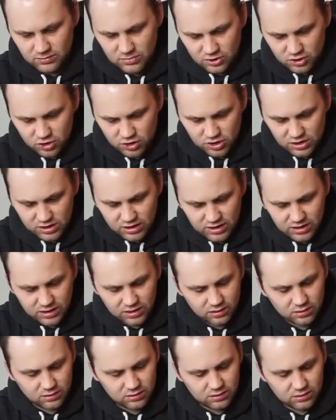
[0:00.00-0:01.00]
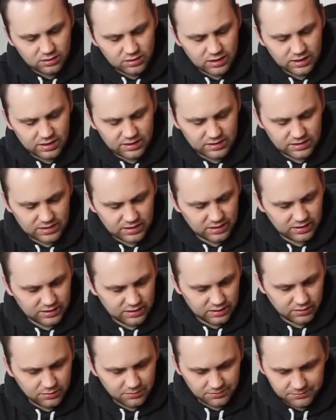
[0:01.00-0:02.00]
China, nein,
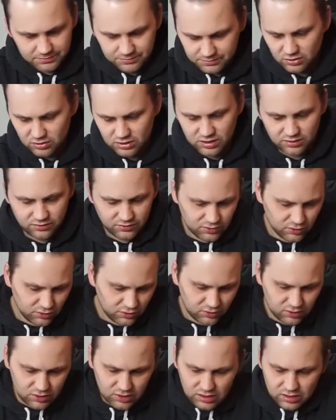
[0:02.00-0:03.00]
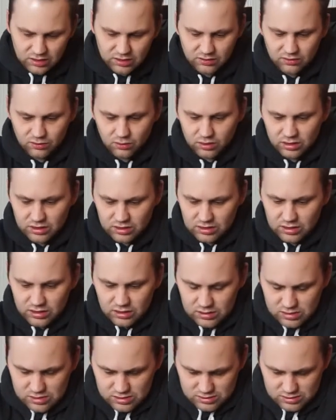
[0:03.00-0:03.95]
danke. Auch das funktioniert nicht so richtig